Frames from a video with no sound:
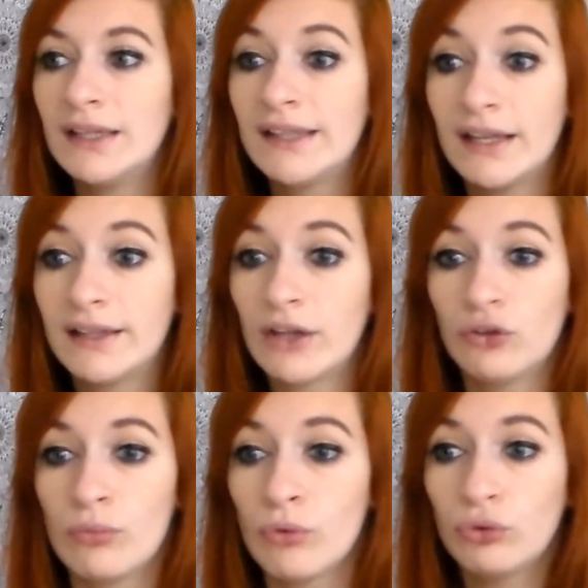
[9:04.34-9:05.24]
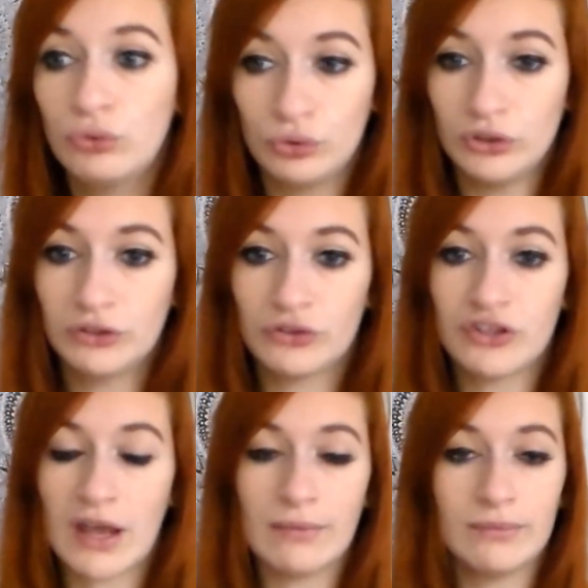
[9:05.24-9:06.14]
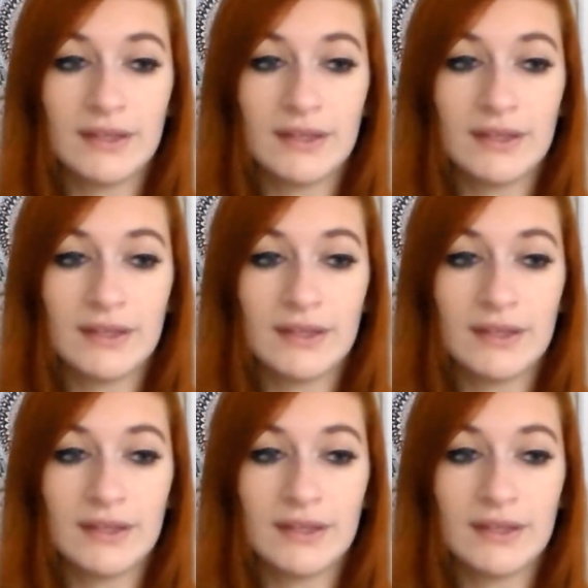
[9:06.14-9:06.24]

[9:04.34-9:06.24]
c'est exactement tout ce que j'aime,